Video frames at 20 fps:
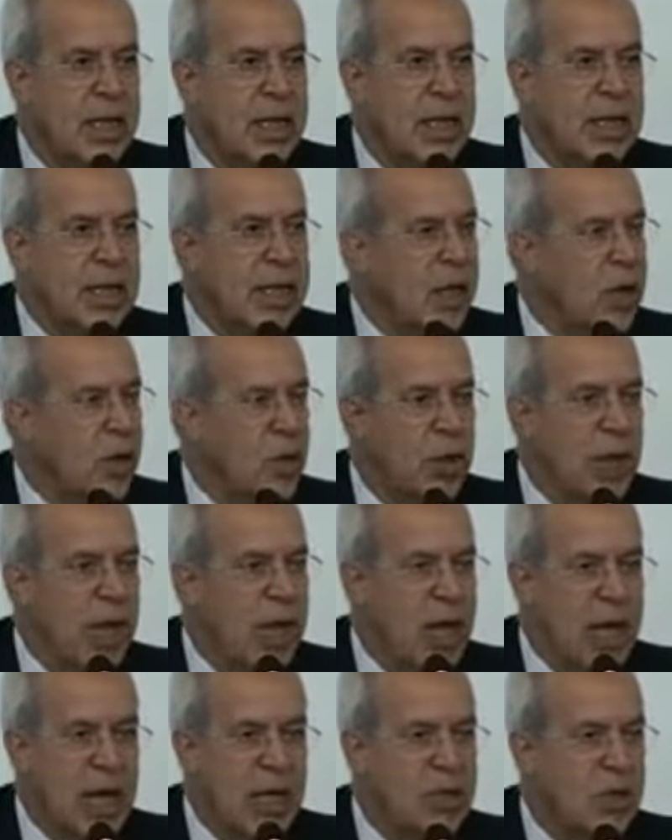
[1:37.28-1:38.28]

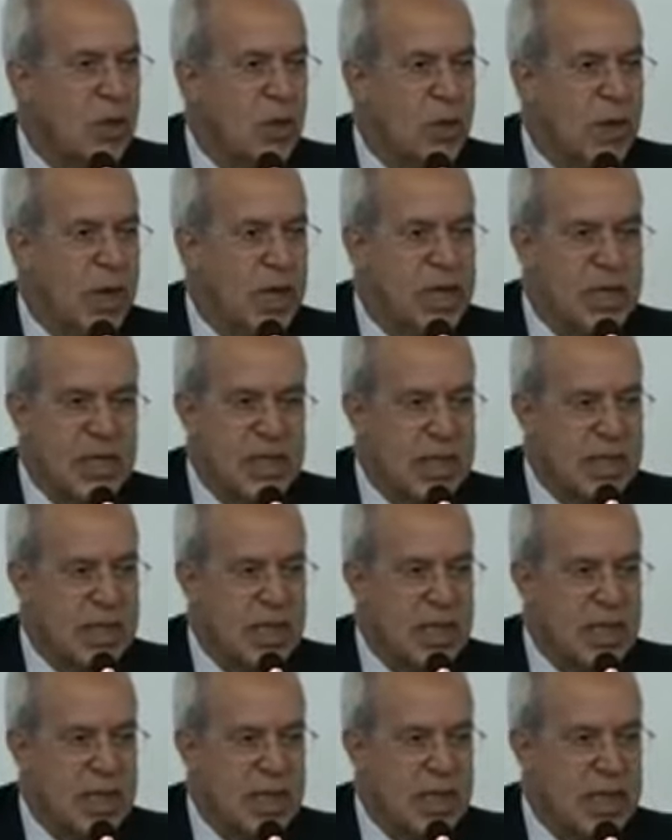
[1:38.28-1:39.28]
ninguna de las obras de
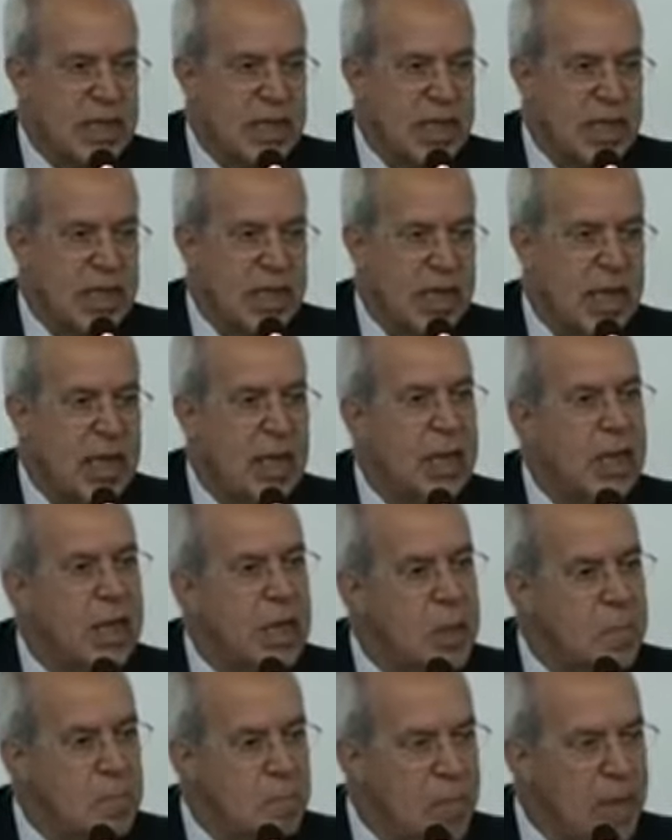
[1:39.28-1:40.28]
Santa Teresa
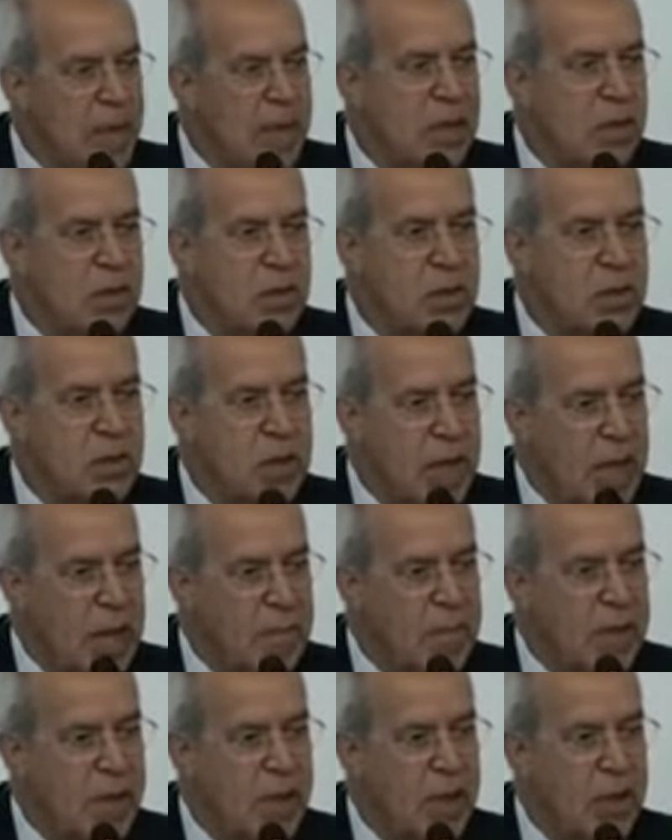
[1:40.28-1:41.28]
y menos
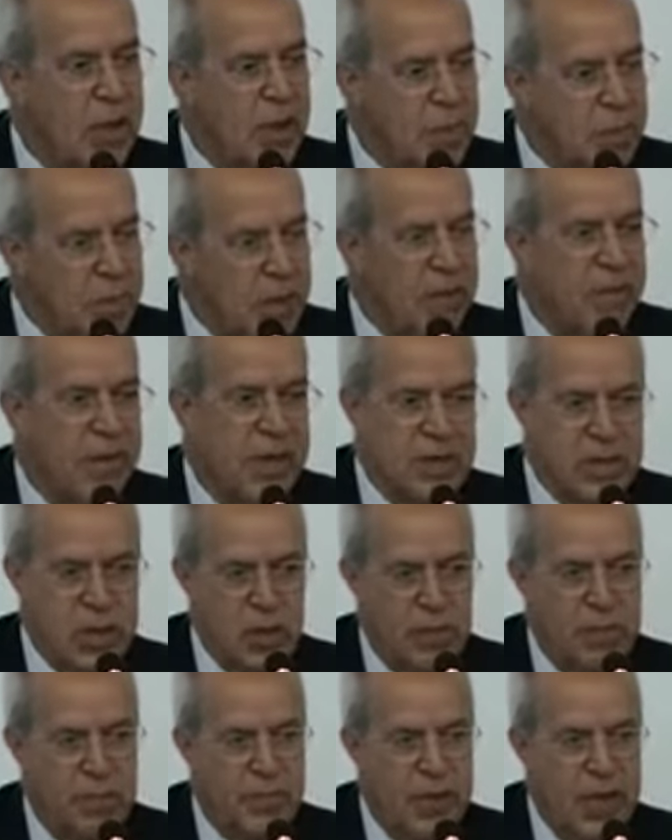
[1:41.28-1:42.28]
Camino de
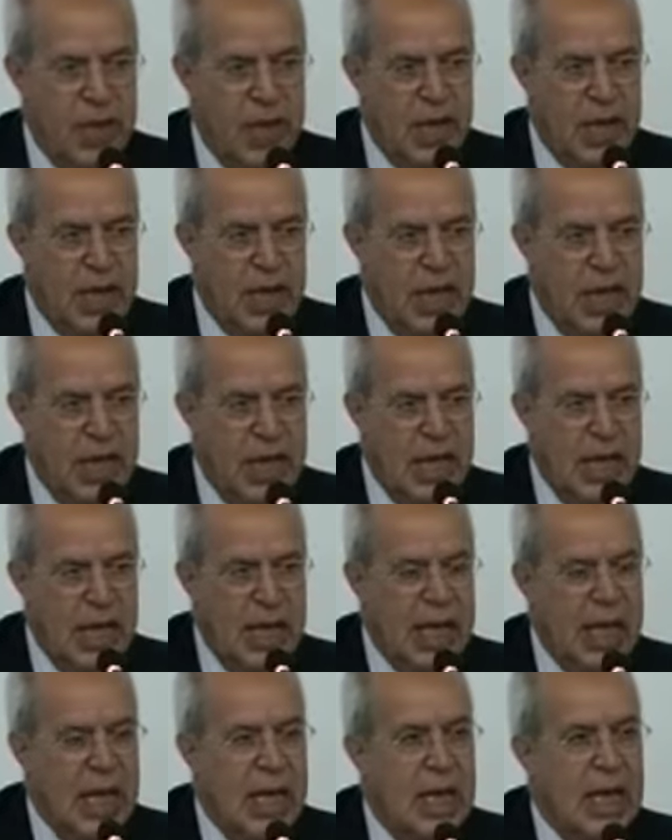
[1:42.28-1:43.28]
Perfección
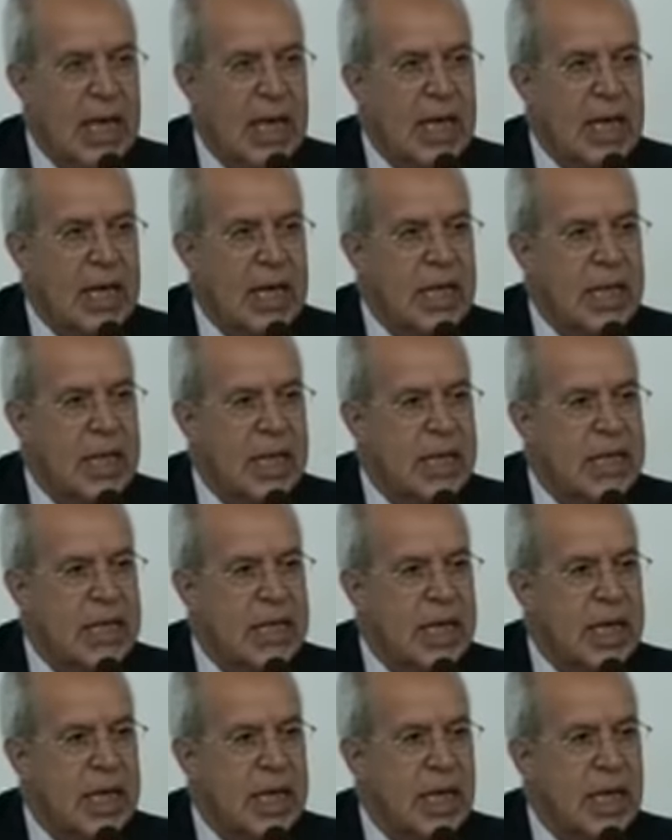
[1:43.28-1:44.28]

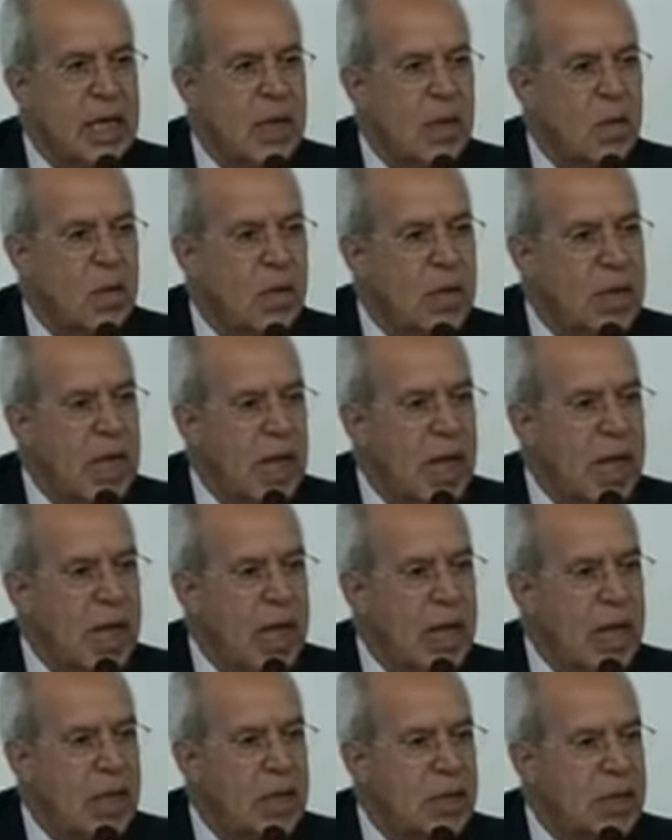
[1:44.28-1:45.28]
desde
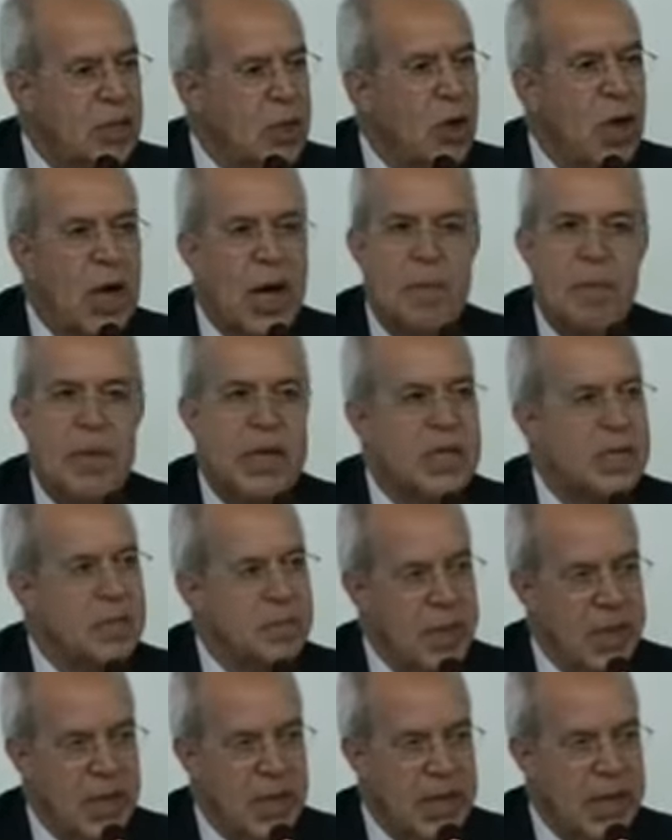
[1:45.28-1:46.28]
una sola
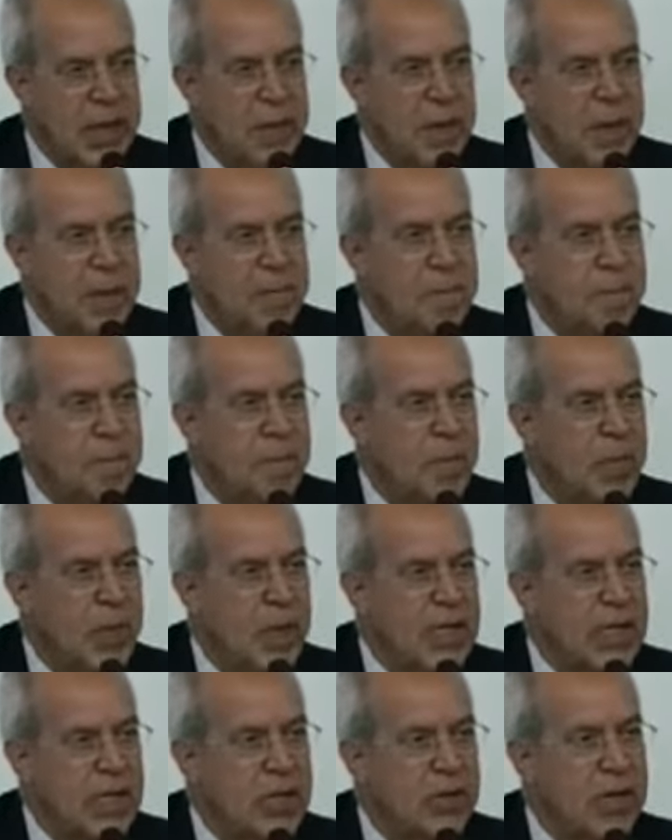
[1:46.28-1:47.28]
perspectiva
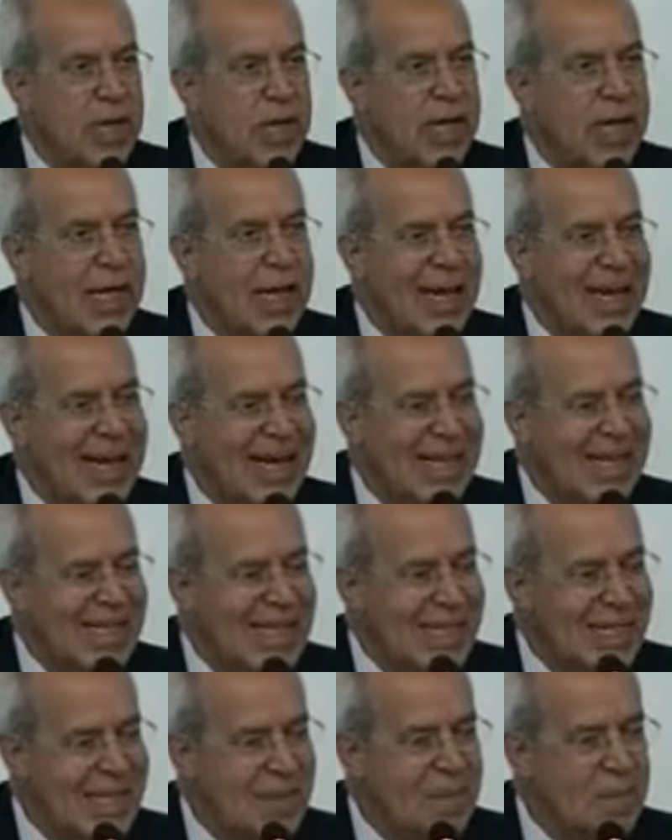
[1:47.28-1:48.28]
sino que hay que darle
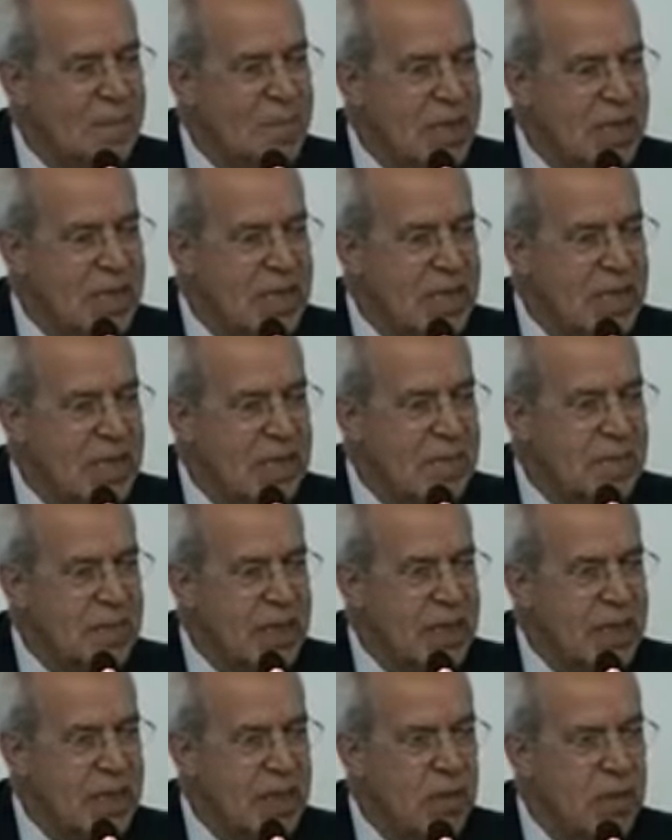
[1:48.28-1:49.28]
siempre,
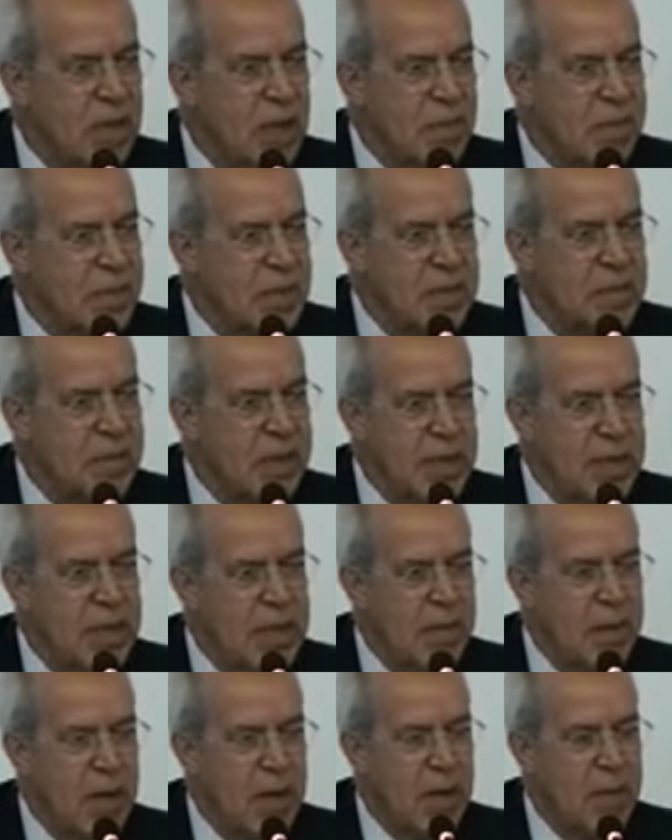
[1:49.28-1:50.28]
siempre una
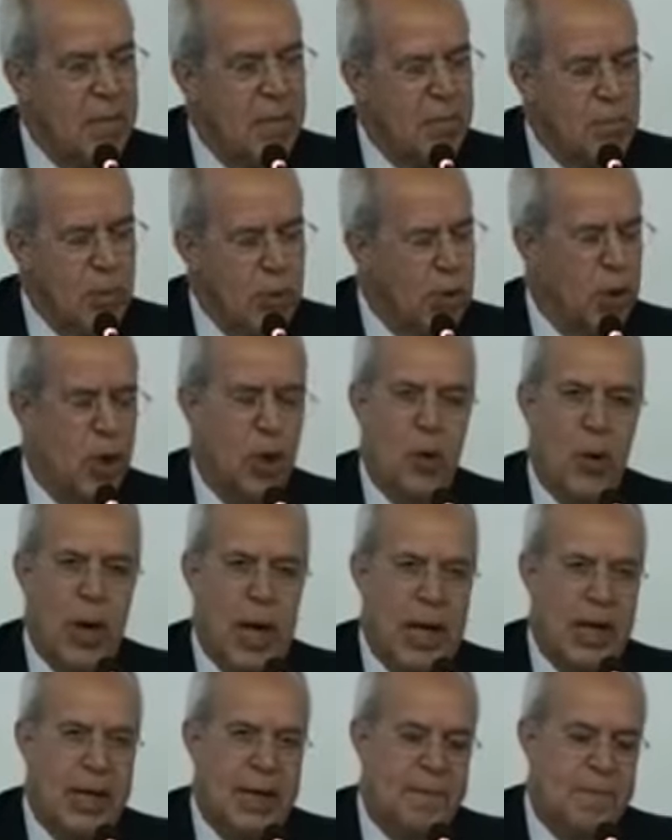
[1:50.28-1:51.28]
perspectiva muy global.